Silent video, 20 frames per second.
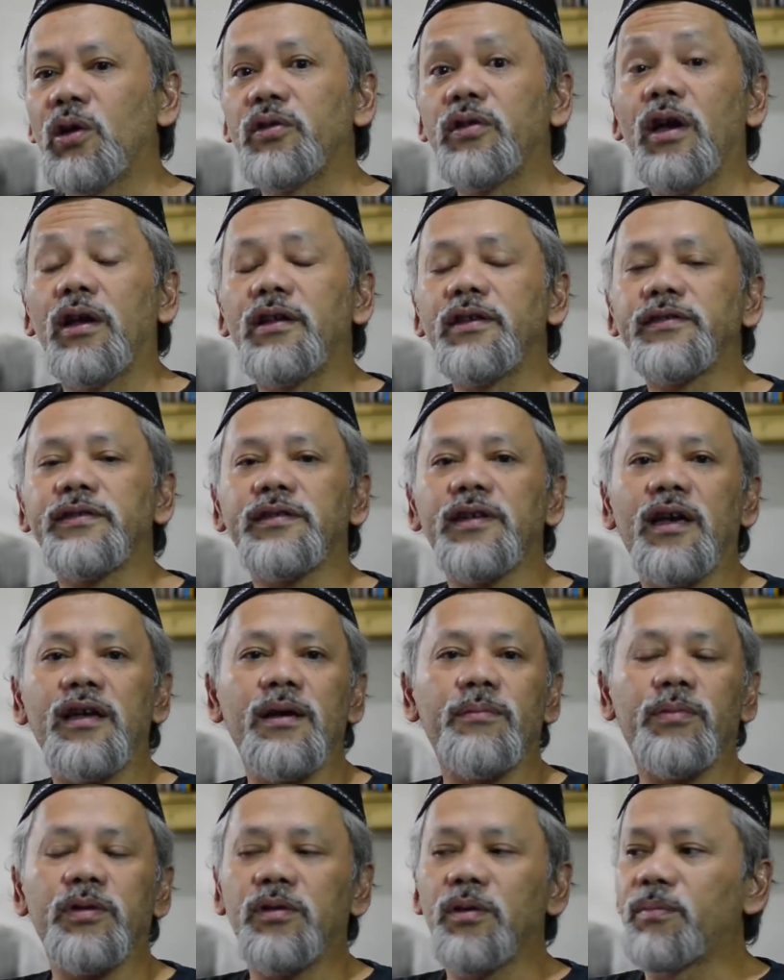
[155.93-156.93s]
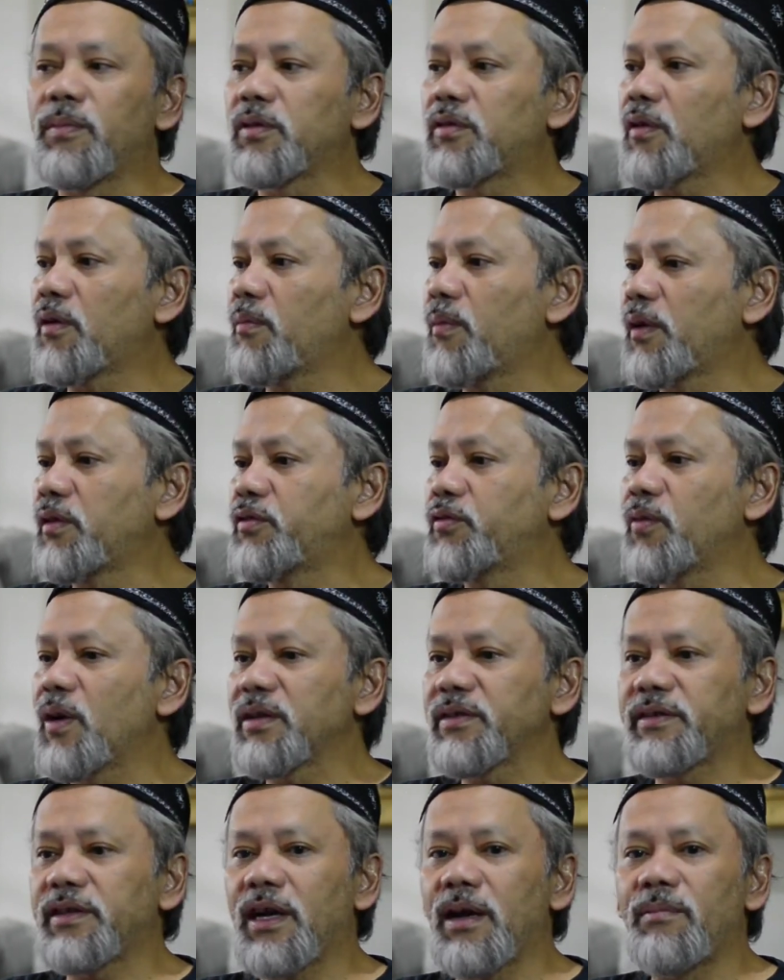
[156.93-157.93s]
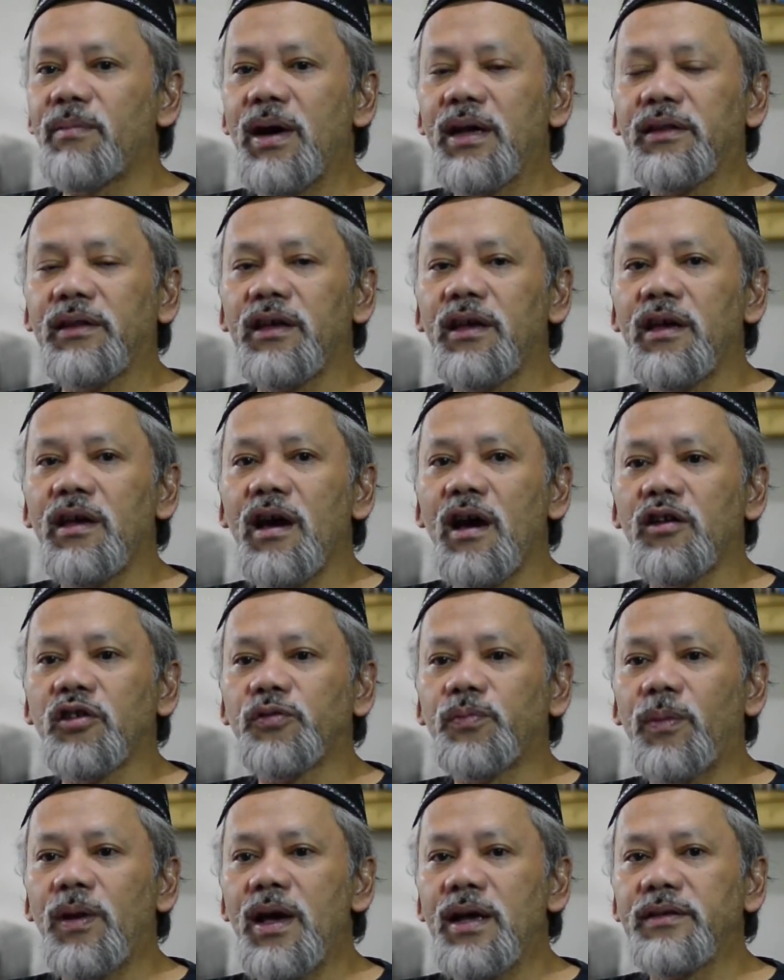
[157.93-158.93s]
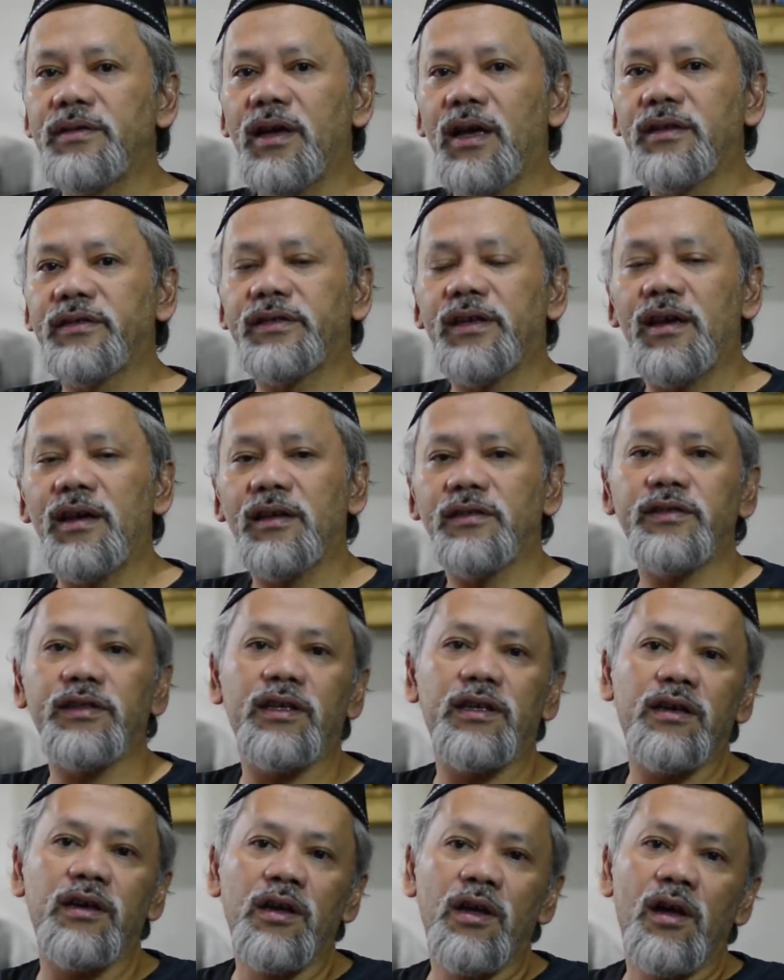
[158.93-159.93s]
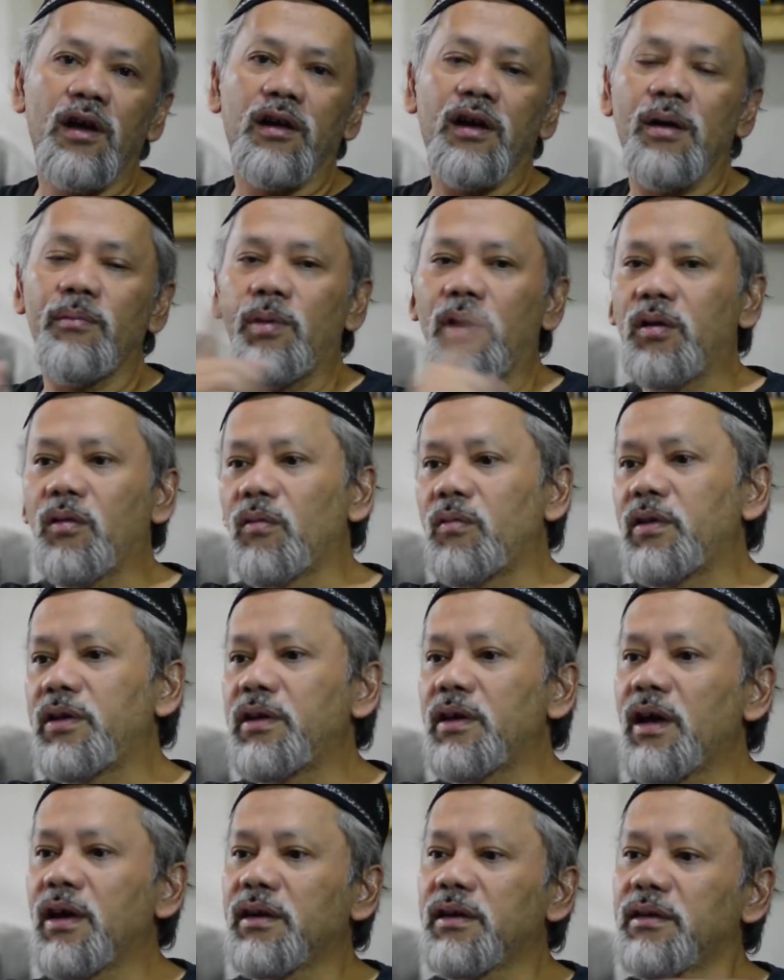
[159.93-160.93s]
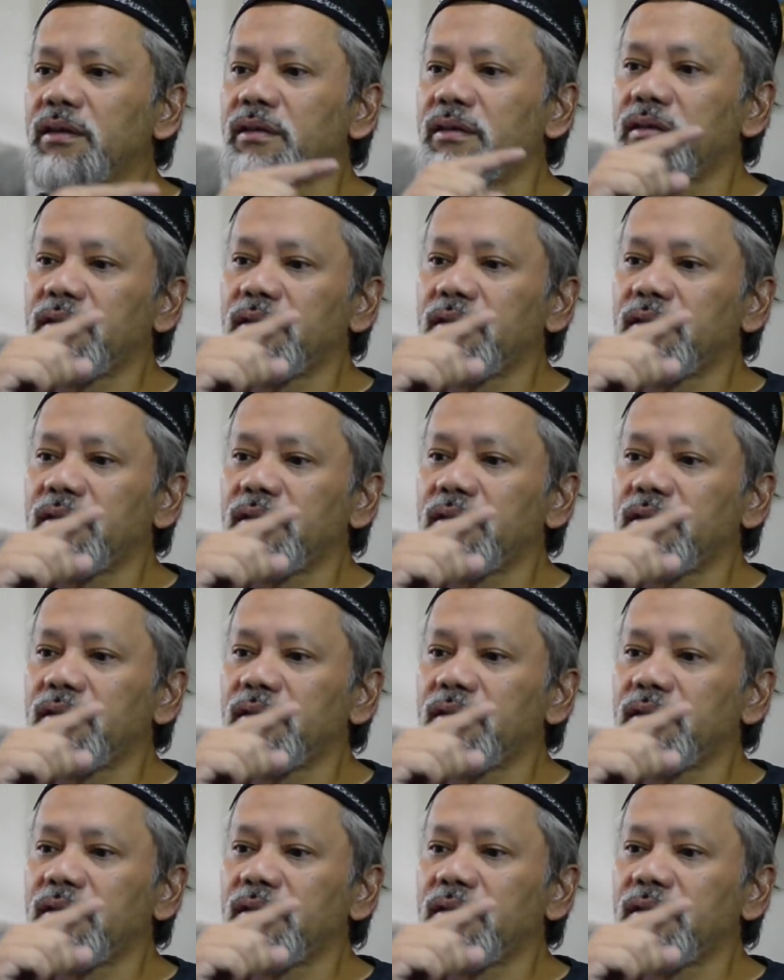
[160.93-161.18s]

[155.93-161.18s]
Jadi saya betul-betul berjuang setengah mati, harus belajar sana sini, ngambil kuliah ke